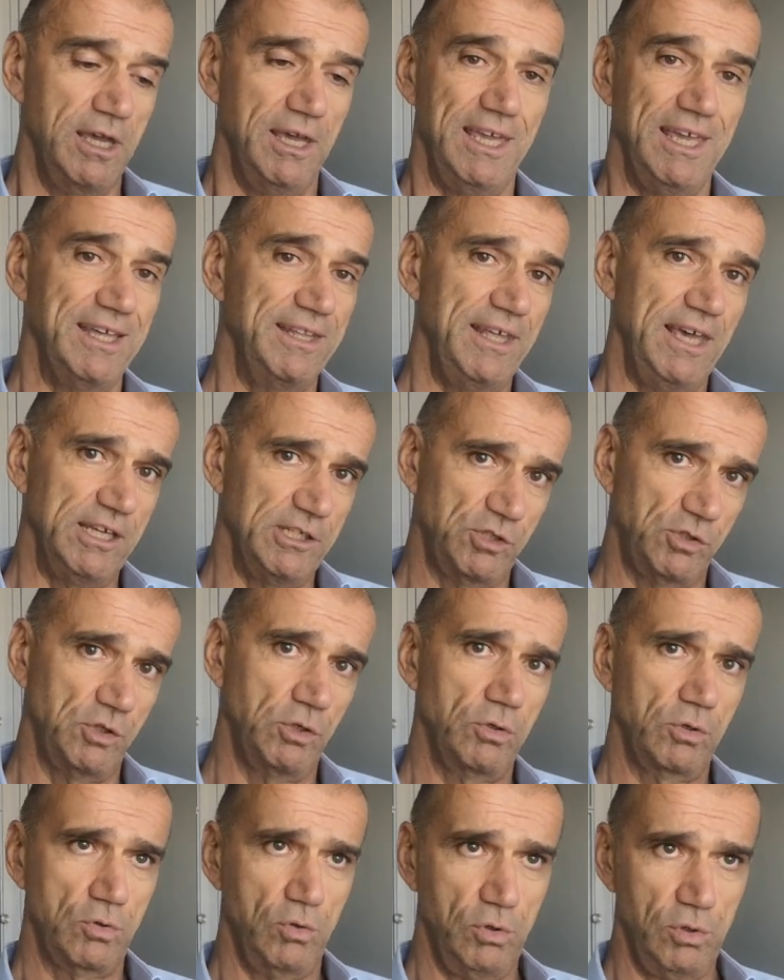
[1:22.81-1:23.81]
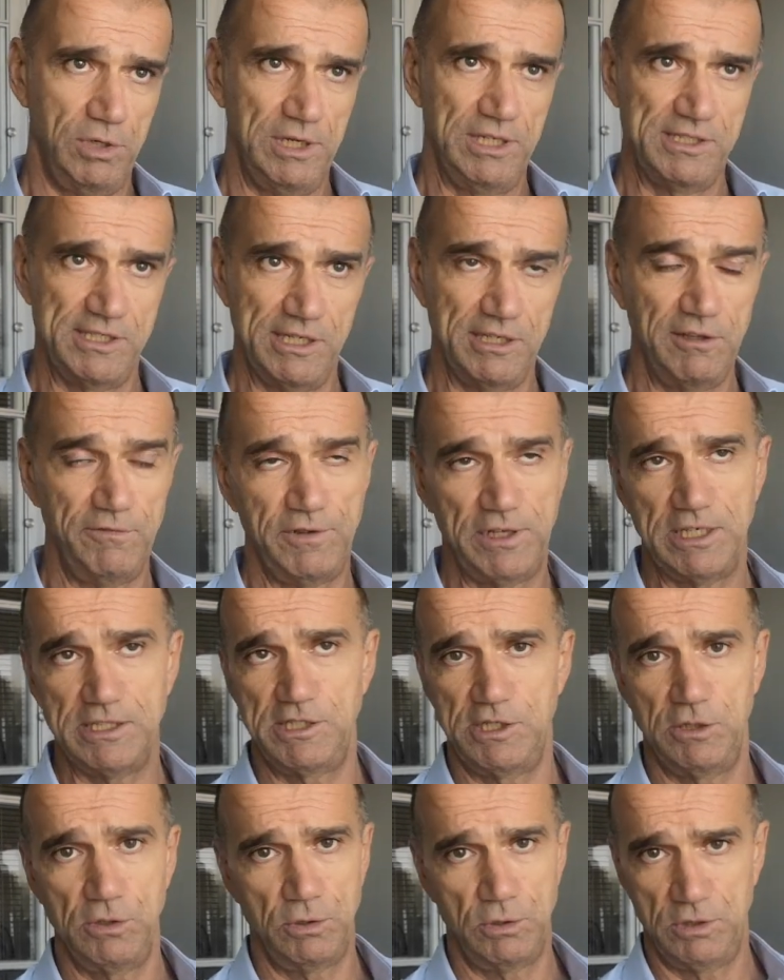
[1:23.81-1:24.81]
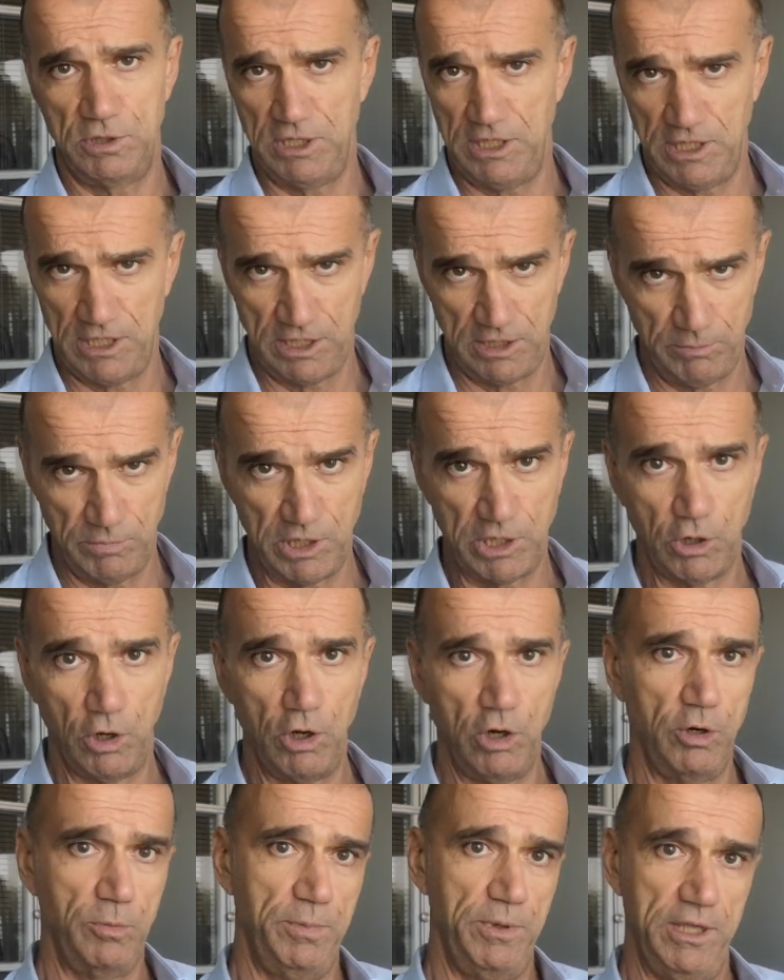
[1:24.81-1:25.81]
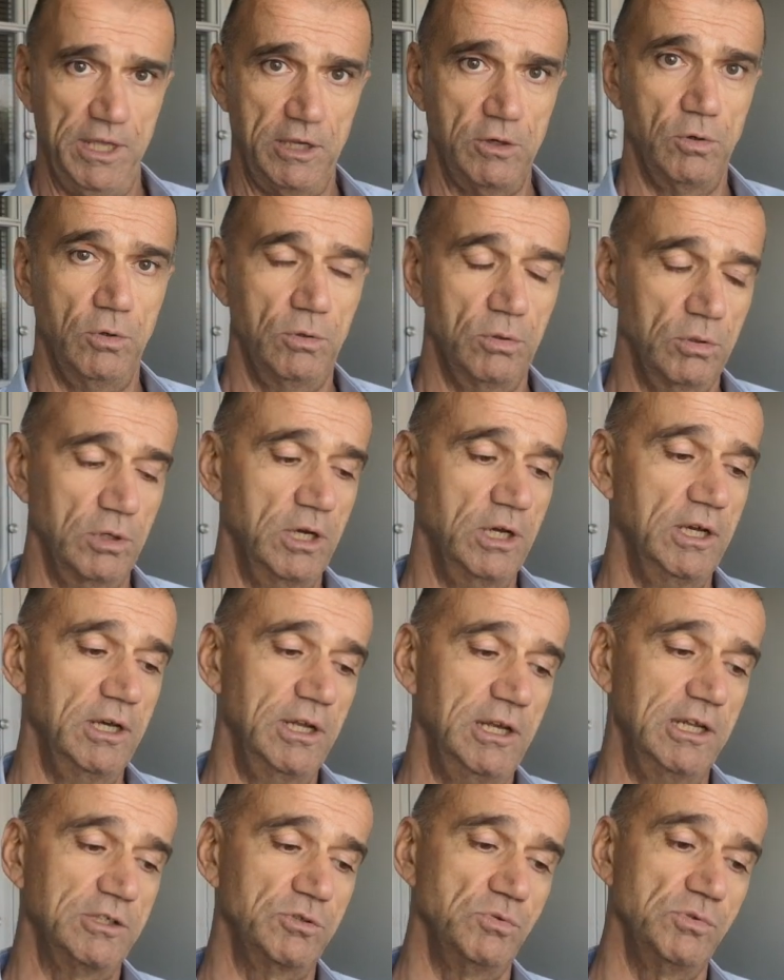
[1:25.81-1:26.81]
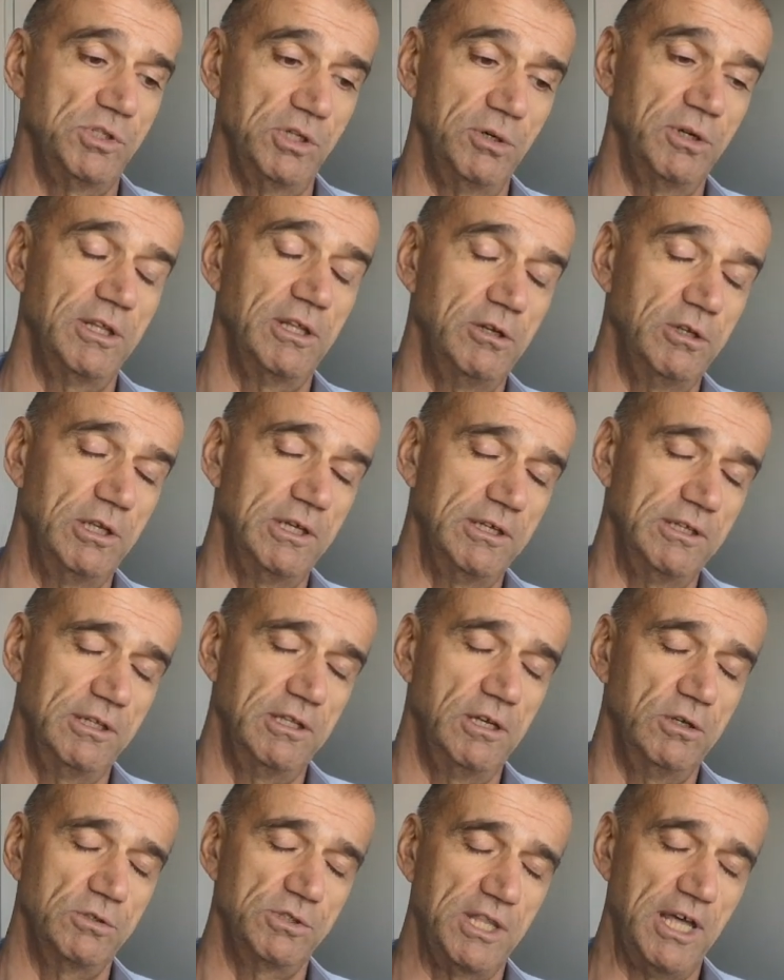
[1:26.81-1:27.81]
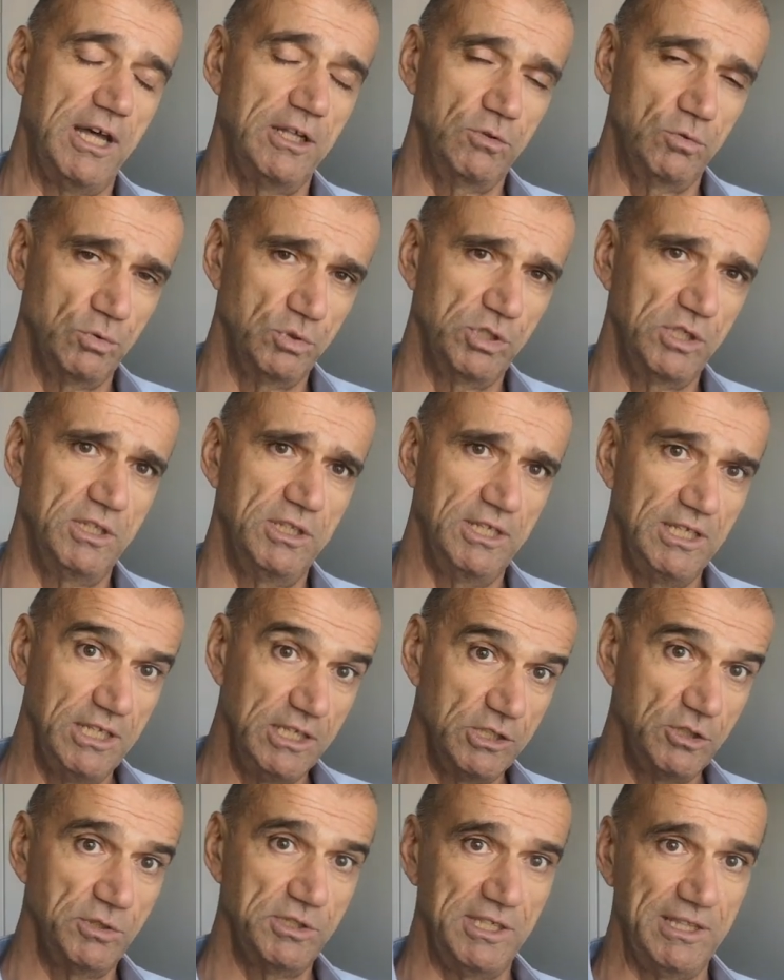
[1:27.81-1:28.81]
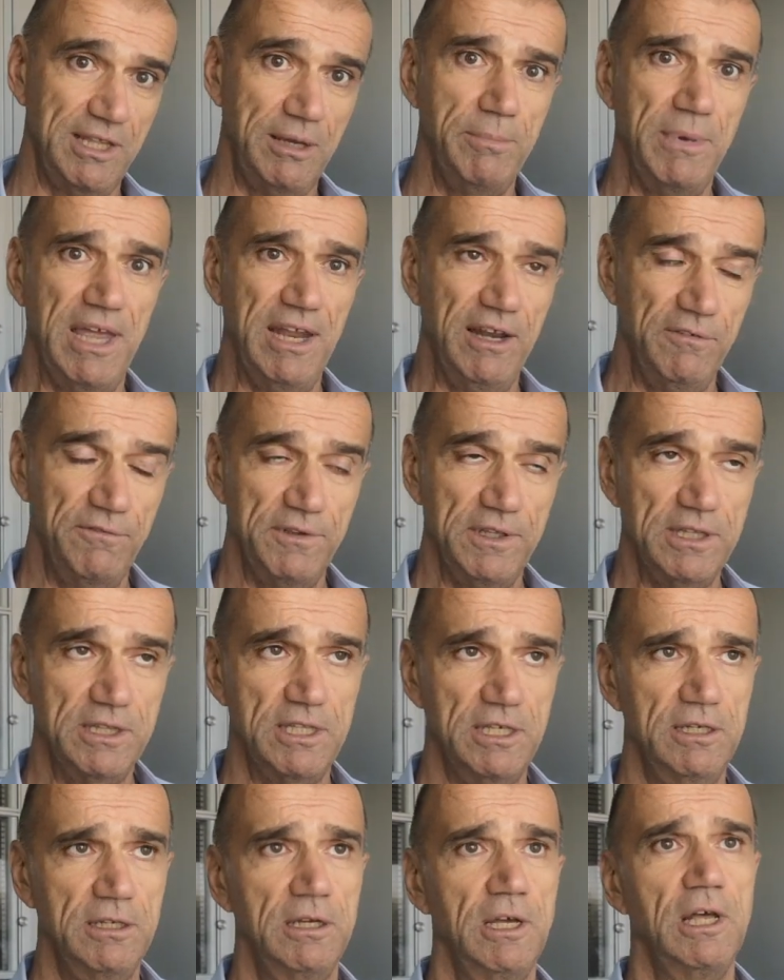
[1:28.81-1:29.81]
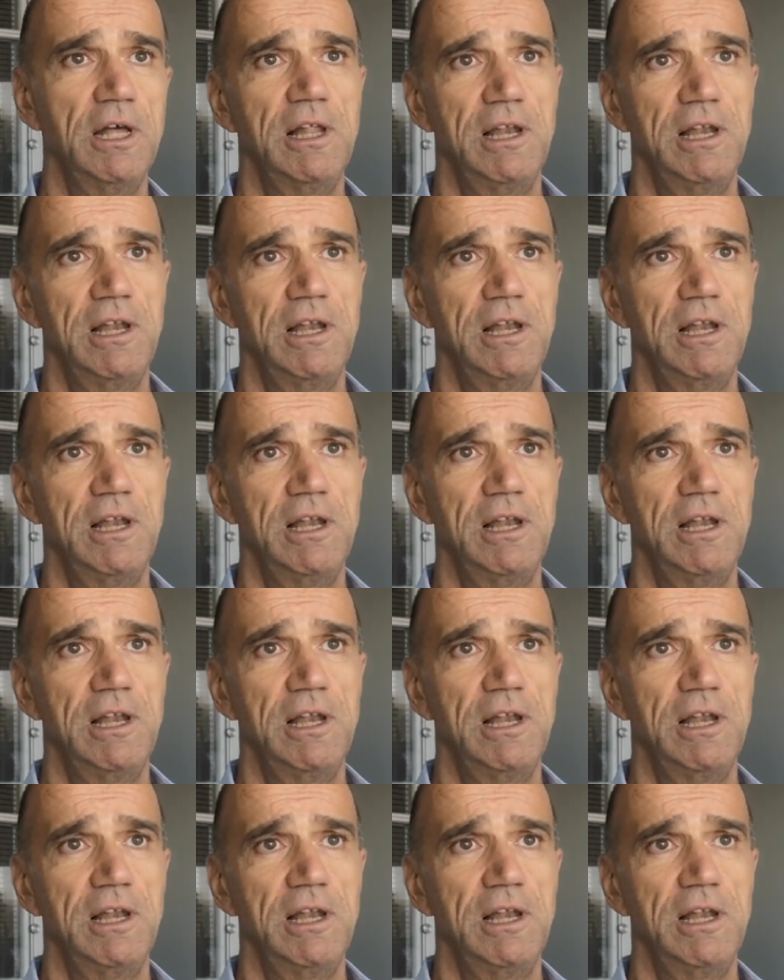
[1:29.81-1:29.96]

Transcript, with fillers: e adesso con le certificazioni B Corp e con eh, l'assunzione del, dello status di società benefit